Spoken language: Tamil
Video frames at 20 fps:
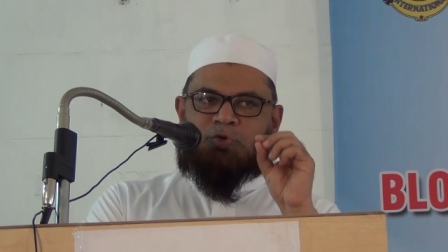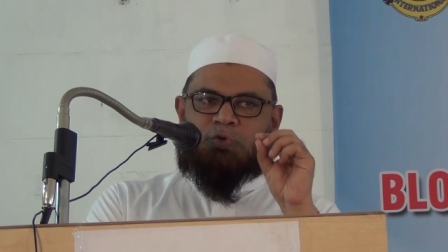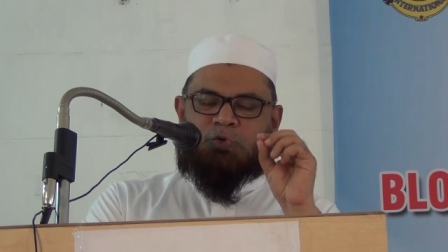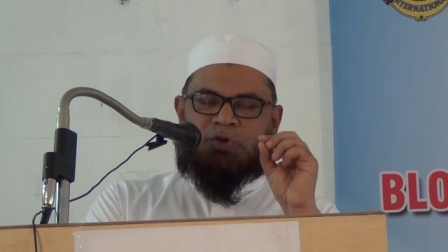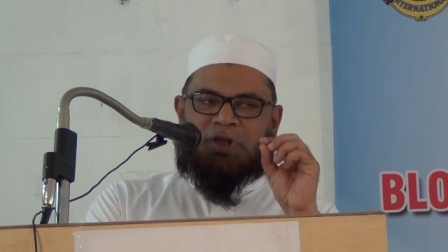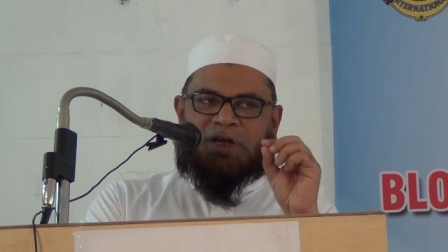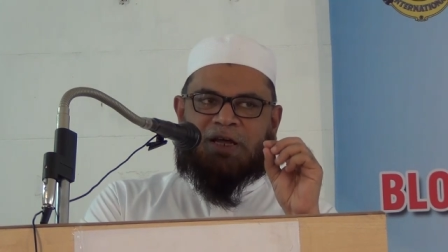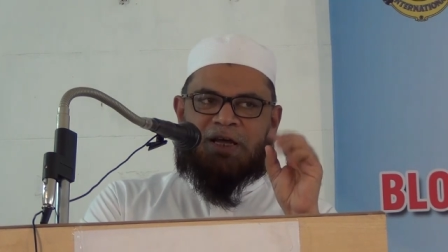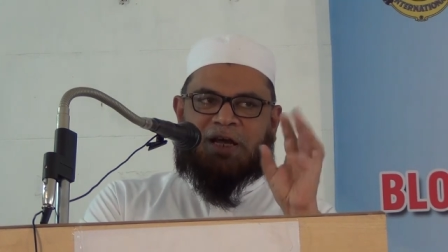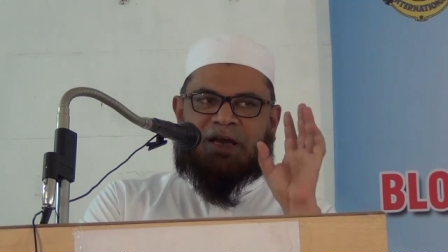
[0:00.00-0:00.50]

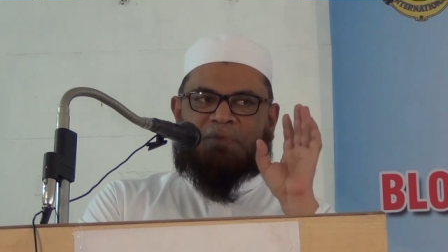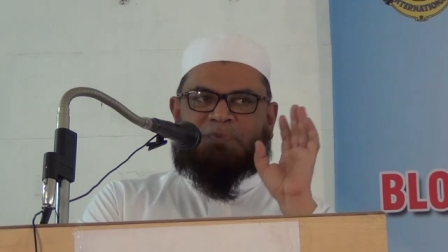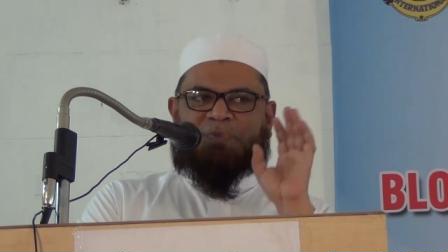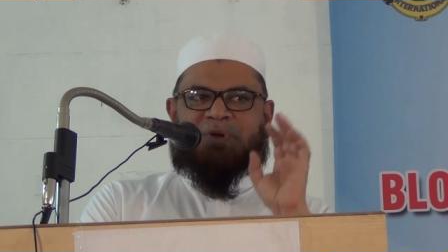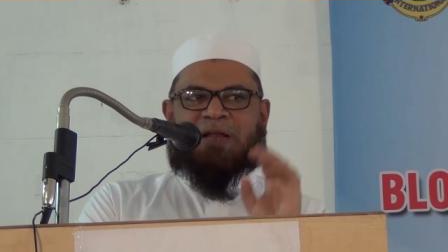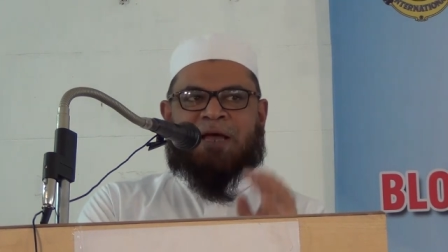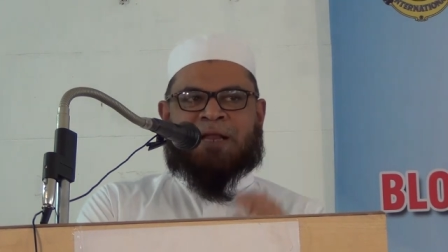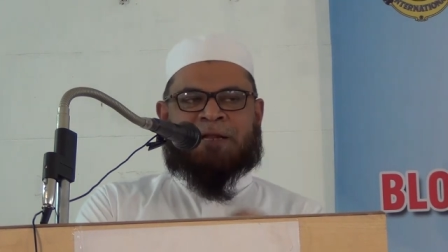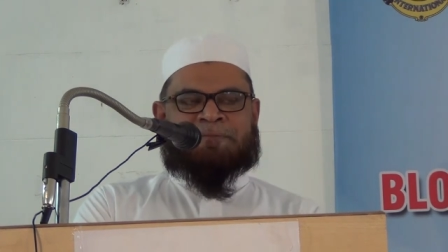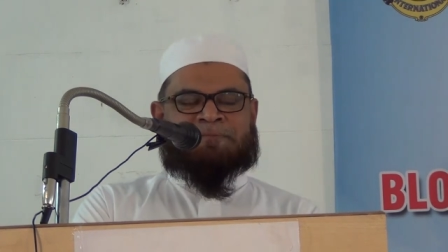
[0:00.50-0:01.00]
தூதரை
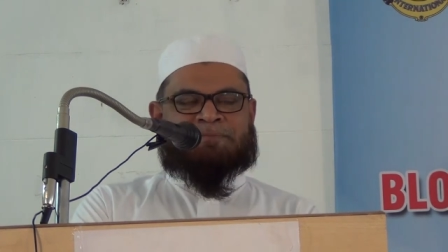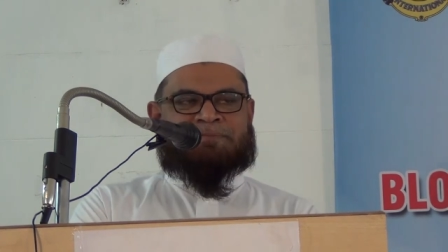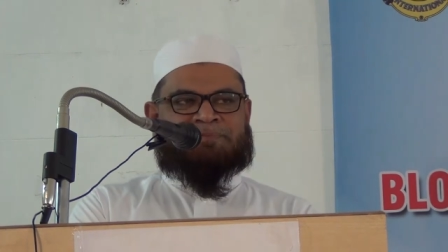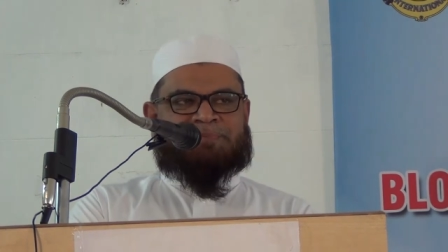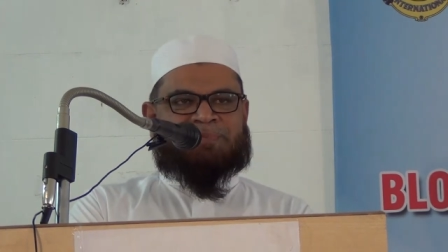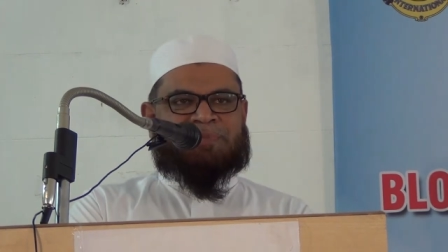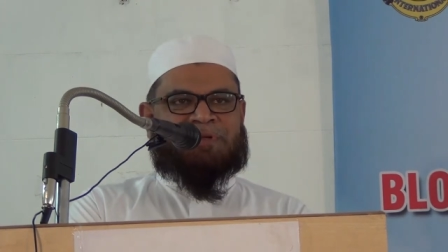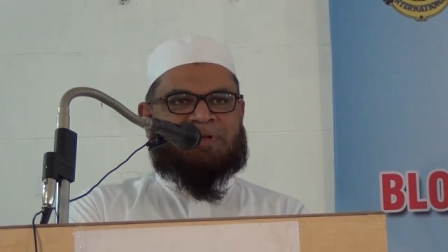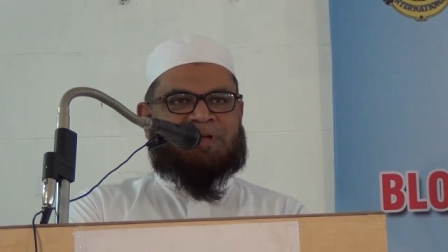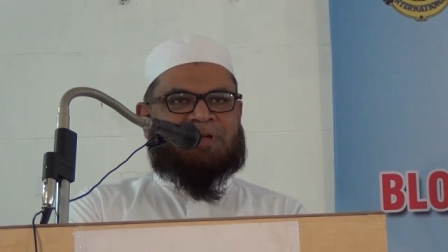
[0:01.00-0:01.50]
அனுப்பினான்
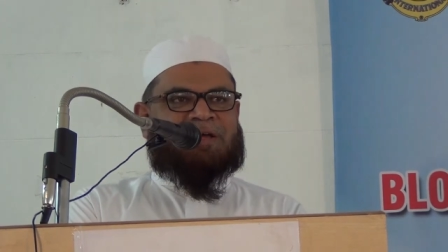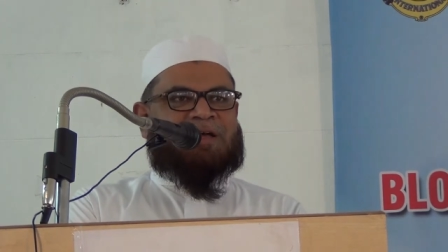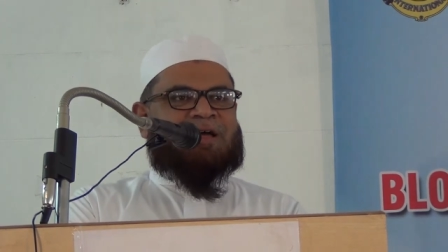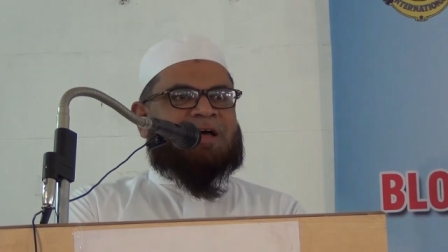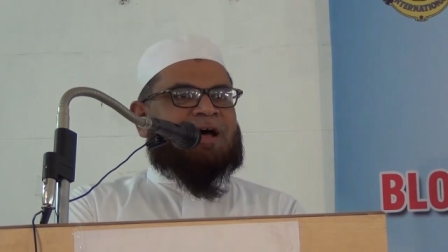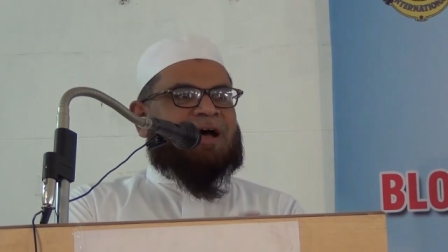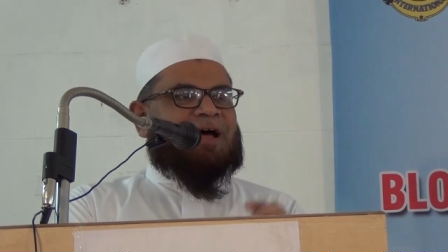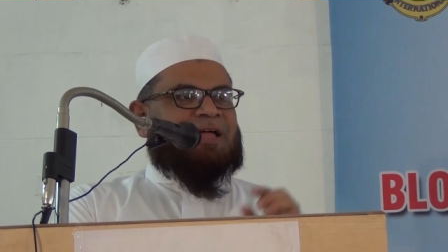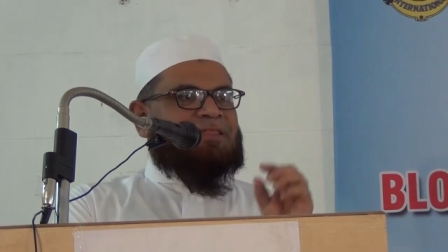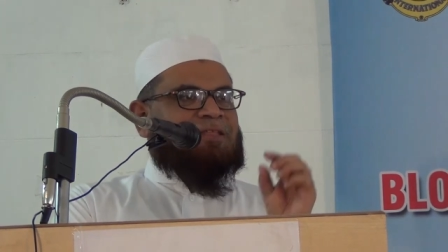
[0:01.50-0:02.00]

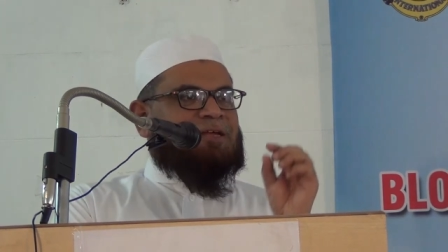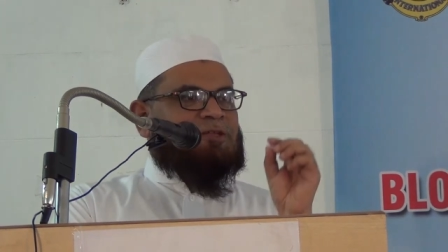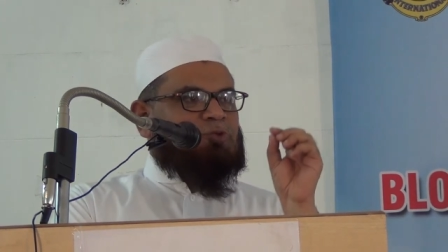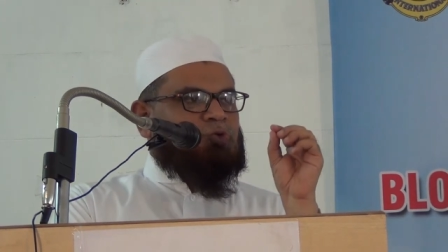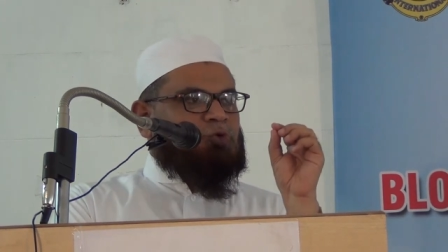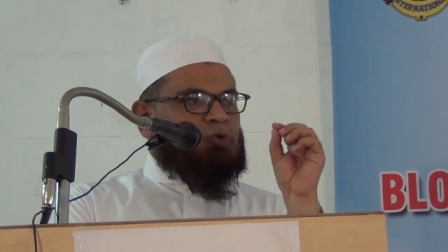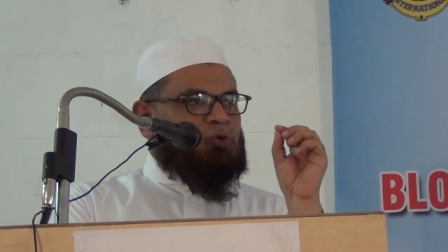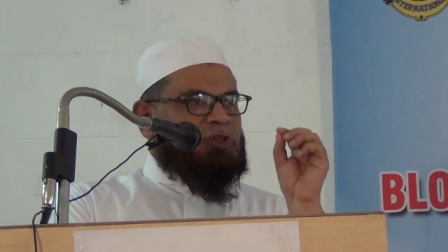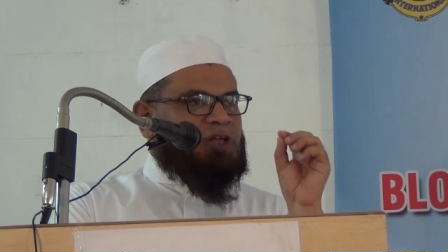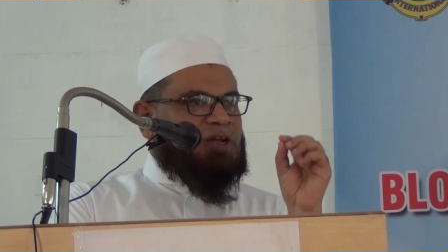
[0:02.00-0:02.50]
அந்த
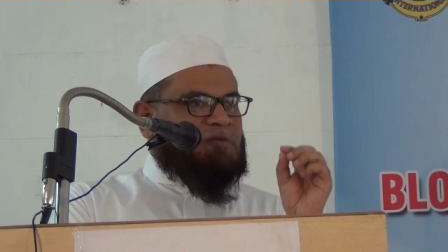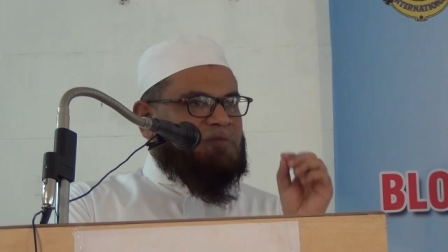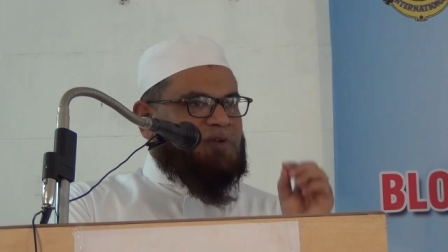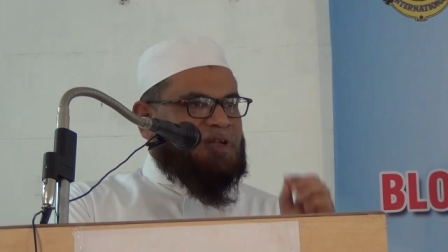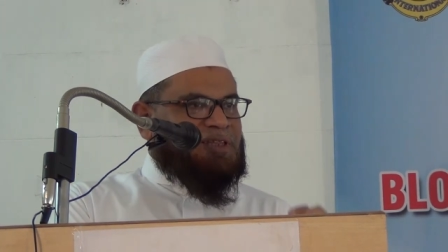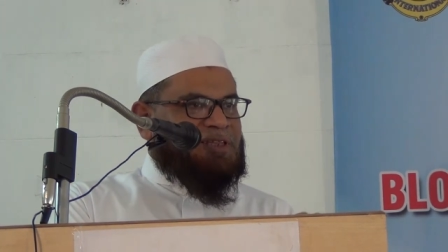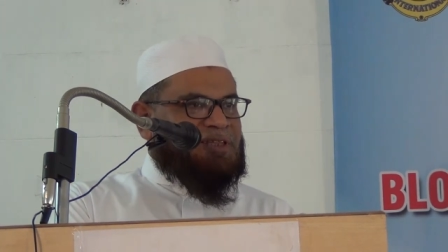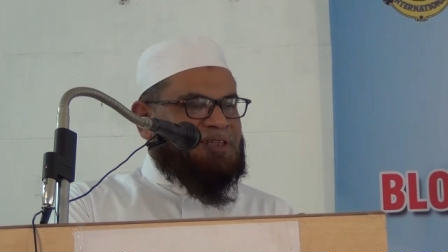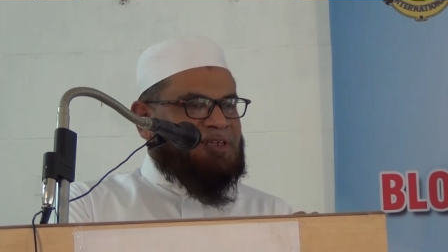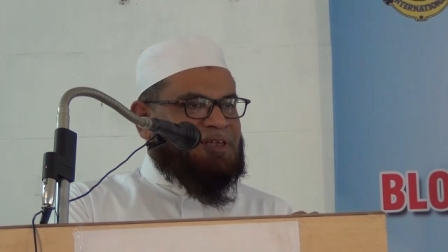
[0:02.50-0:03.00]
தூதர்
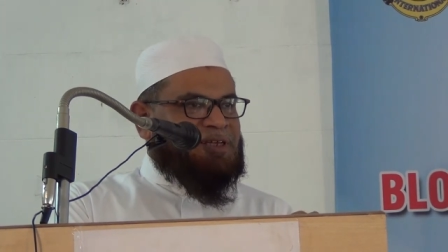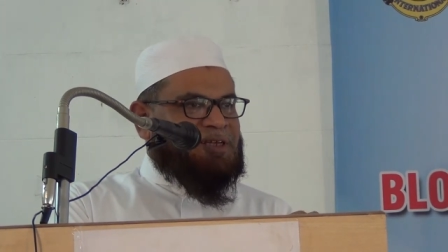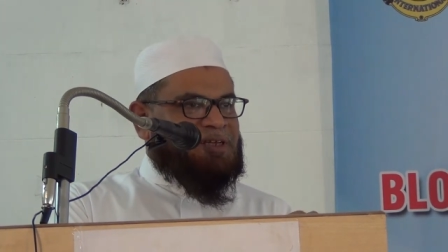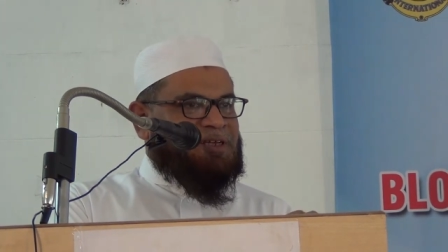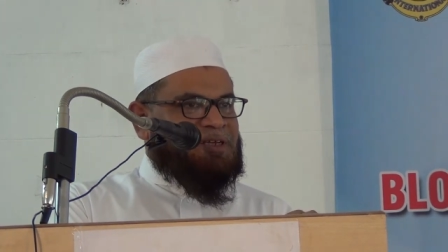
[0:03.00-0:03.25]
வந்து